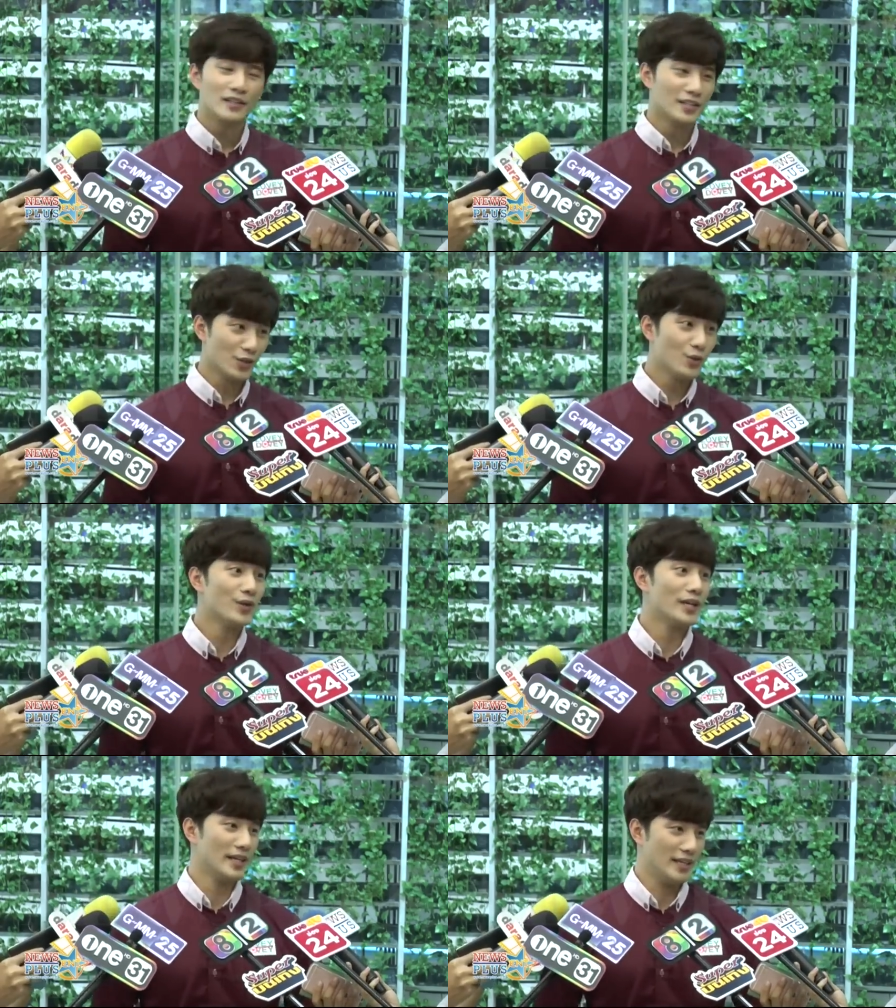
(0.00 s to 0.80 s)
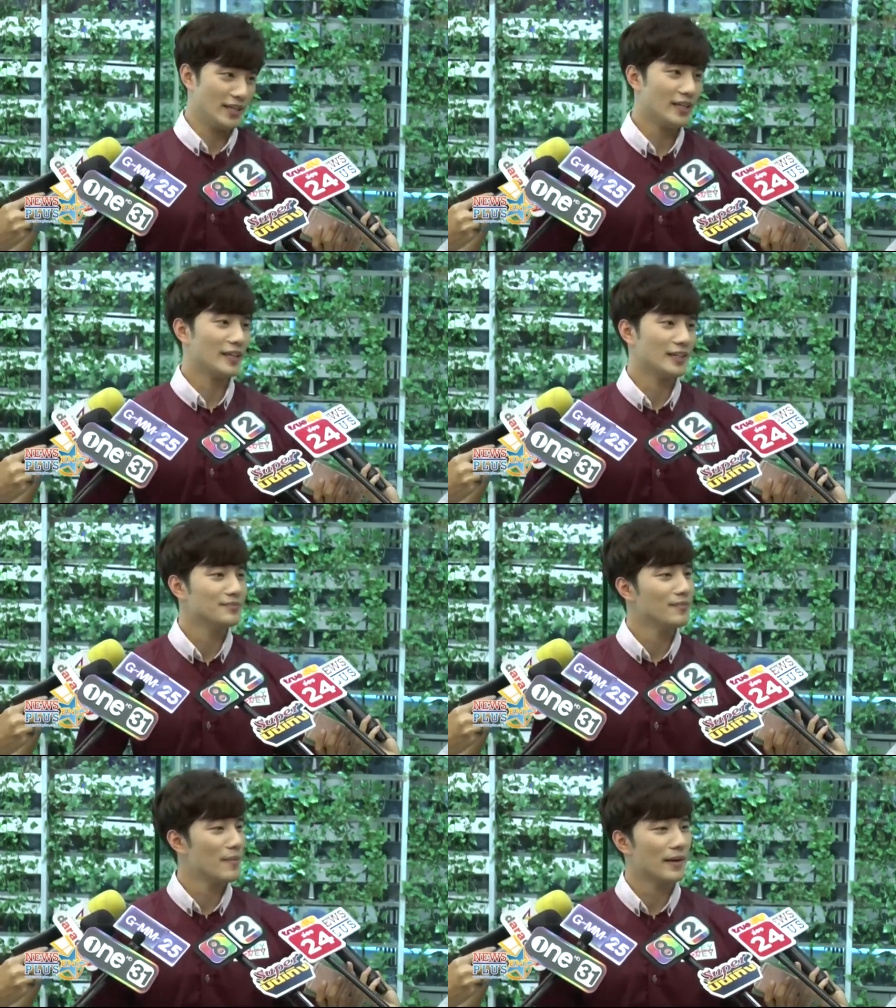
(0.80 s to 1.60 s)
ที่นู่นอะไรอย่างเงี้ยครับ
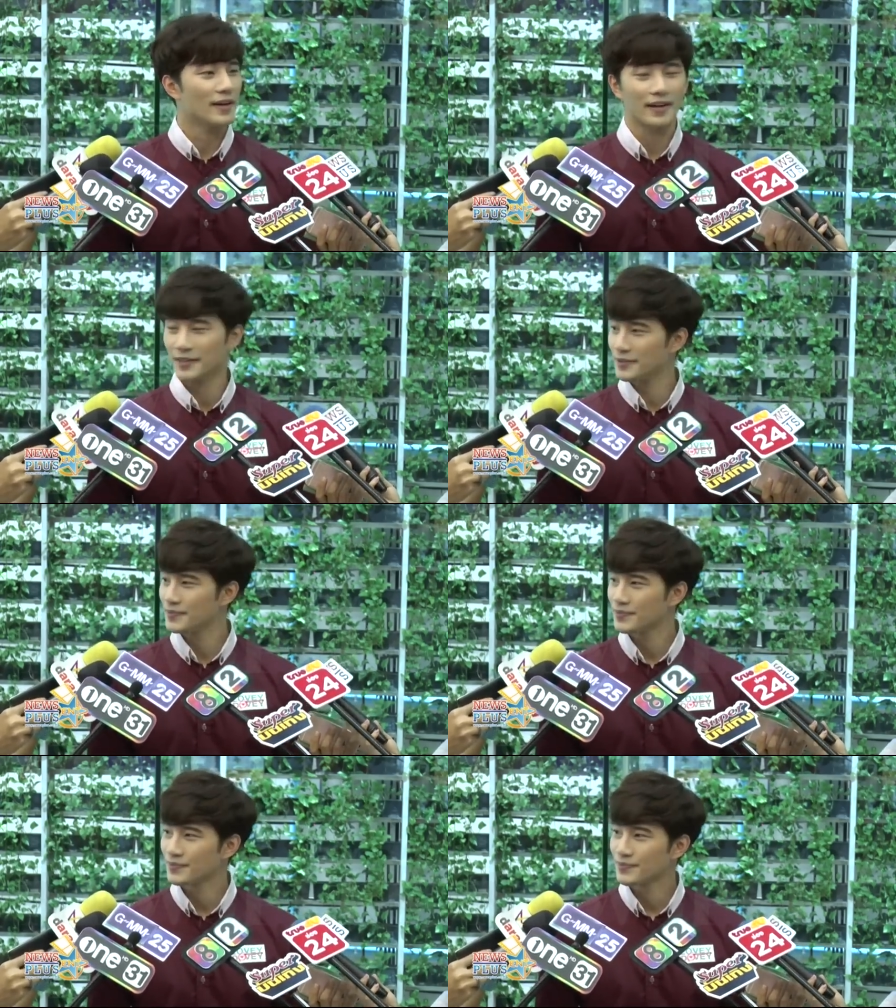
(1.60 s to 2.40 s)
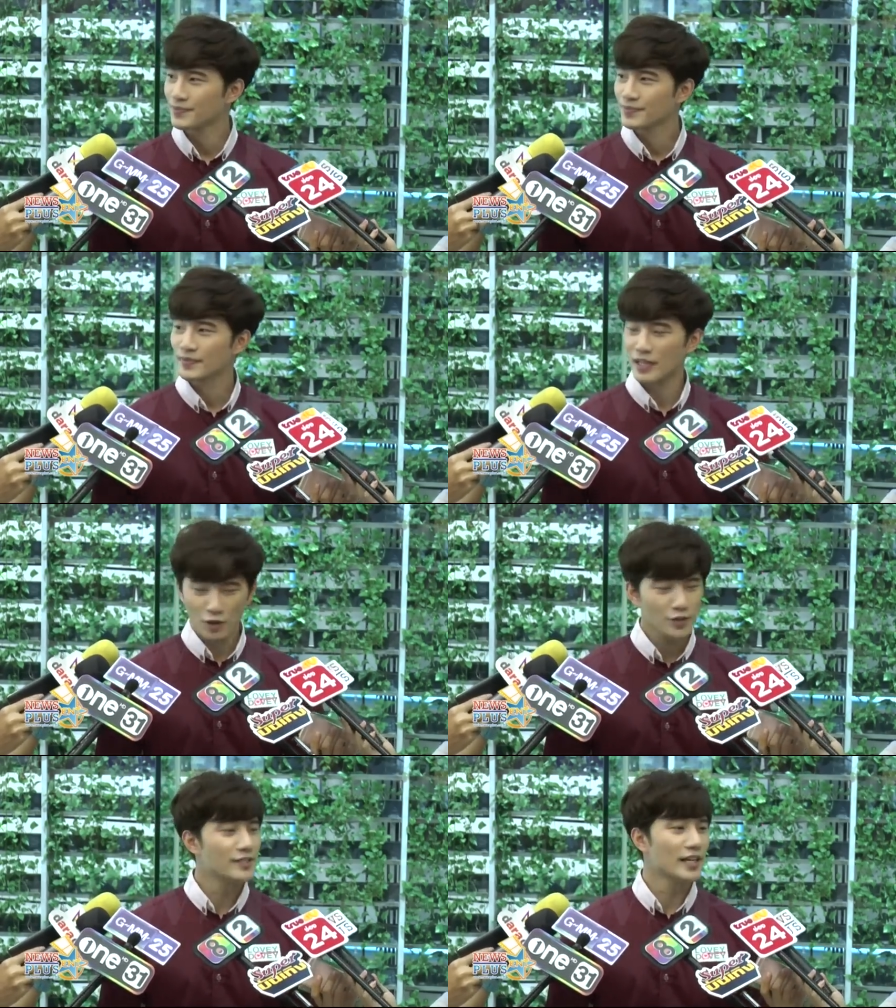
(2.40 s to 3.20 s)
ไม่มีปัญหา
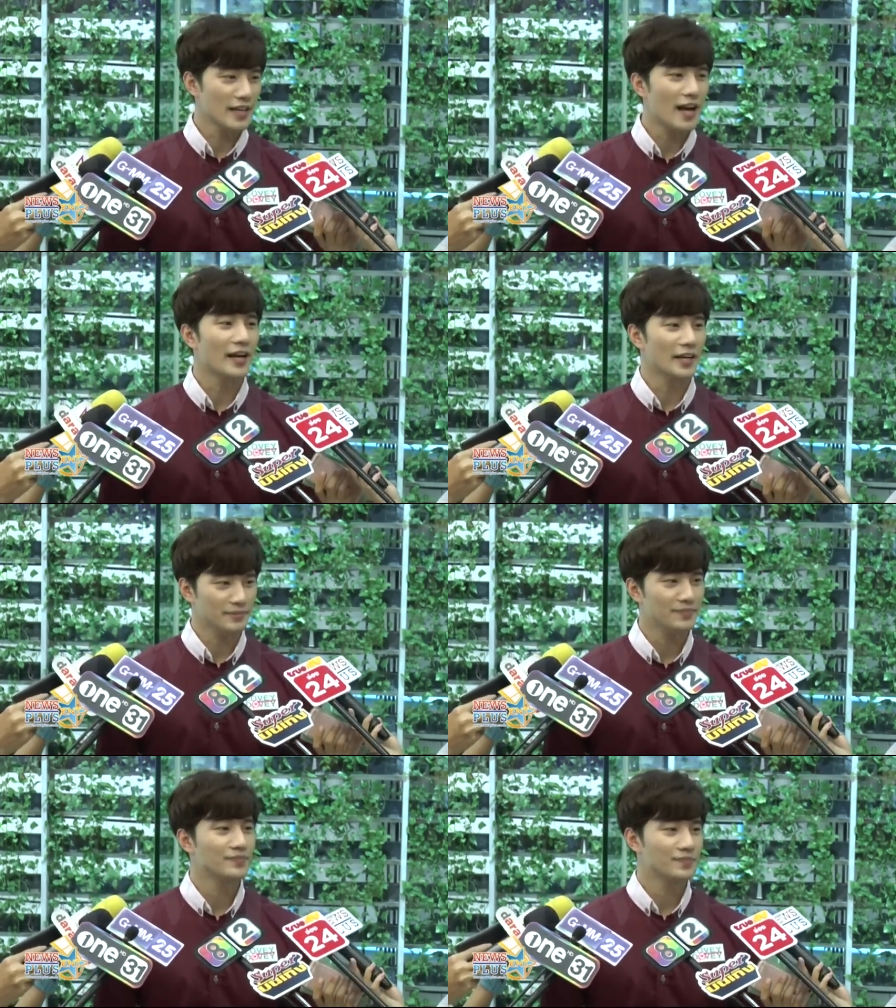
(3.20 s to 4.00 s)
ต้องเซ็นสัญญาครับ